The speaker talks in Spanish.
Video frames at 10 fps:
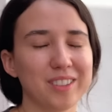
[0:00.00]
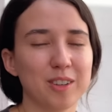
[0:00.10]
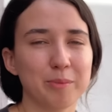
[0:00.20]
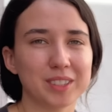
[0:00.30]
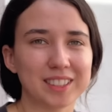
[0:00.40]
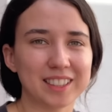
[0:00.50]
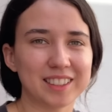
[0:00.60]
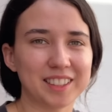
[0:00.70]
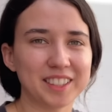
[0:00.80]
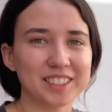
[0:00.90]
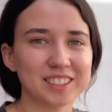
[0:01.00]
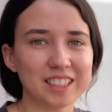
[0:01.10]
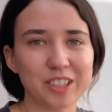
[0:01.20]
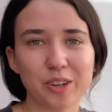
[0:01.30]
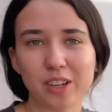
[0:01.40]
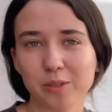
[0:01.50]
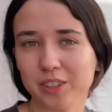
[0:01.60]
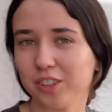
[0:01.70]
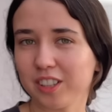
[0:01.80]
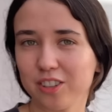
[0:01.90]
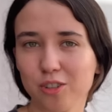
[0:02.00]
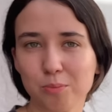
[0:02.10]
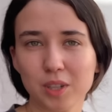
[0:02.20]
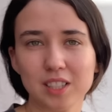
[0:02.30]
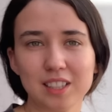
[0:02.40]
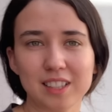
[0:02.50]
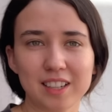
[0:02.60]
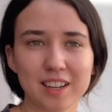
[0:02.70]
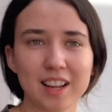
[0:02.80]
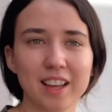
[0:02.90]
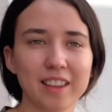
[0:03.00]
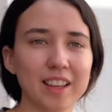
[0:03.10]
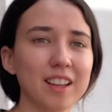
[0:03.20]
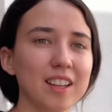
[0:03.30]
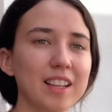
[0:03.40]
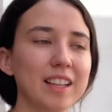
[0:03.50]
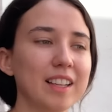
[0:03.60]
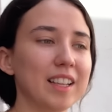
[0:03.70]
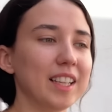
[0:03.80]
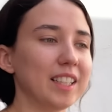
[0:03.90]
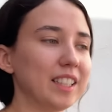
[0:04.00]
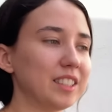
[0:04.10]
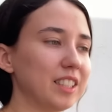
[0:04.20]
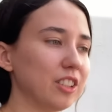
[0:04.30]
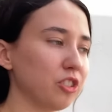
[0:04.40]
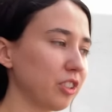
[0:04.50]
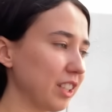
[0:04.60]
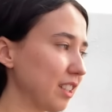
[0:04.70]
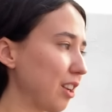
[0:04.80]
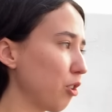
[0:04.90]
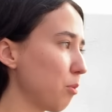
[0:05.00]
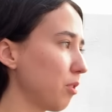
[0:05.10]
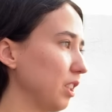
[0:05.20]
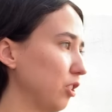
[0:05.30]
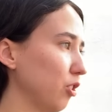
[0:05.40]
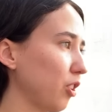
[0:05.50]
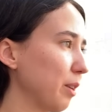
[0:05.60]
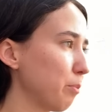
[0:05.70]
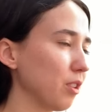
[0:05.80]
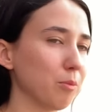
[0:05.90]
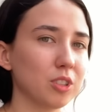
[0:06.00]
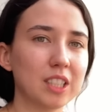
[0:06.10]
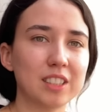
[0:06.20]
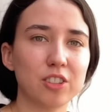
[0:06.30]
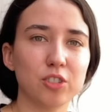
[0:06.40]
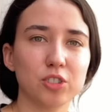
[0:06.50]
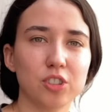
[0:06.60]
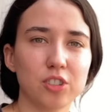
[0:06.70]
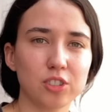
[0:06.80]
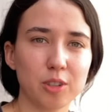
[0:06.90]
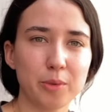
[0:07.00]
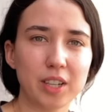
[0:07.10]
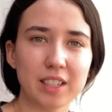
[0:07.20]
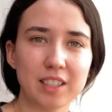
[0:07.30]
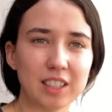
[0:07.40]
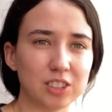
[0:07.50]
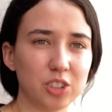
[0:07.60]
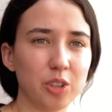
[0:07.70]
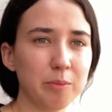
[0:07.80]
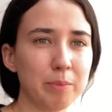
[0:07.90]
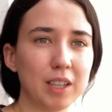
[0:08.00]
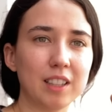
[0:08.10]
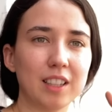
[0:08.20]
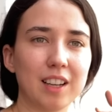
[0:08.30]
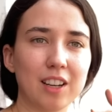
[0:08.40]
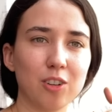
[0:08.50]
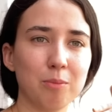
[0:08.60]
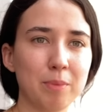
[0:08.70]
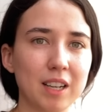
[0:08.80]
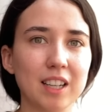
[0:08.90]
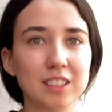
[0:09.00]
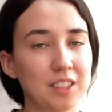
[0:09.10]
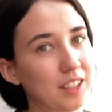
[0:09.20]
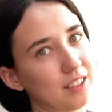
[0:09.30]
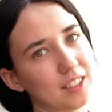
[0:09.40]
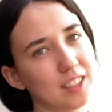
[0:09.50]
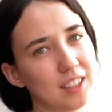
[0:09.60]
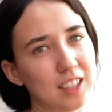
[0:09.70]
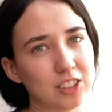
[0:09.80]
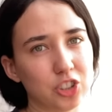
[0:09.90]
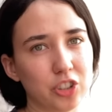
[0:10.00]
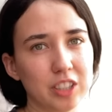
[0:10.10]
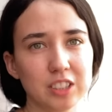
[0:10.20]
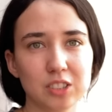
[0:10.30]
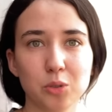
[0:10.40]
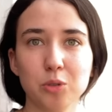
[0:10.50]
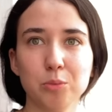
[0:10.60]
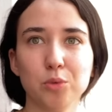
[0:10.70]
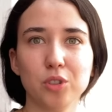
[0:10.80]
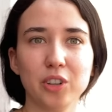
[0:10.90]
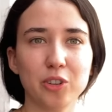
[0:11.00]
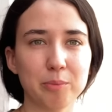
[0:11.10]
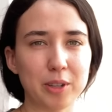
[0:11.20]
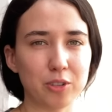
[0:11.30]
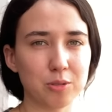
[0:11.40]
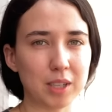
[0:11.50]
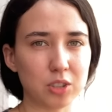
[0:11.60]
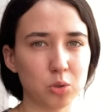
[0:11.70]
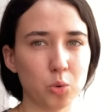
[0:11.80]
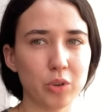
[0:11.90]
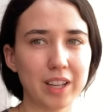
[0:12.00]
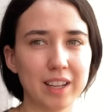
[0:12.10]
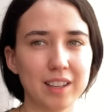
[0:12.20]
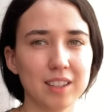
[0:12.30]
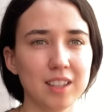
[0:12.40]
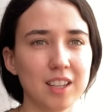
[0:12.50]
ay no, pues qué triste o a lo mejor que no puedes hacer nada y siento que es algo bonito que podemos hacer nosotros como generación para dejarlo para las siguientes generaciones, un mundo con menos basura,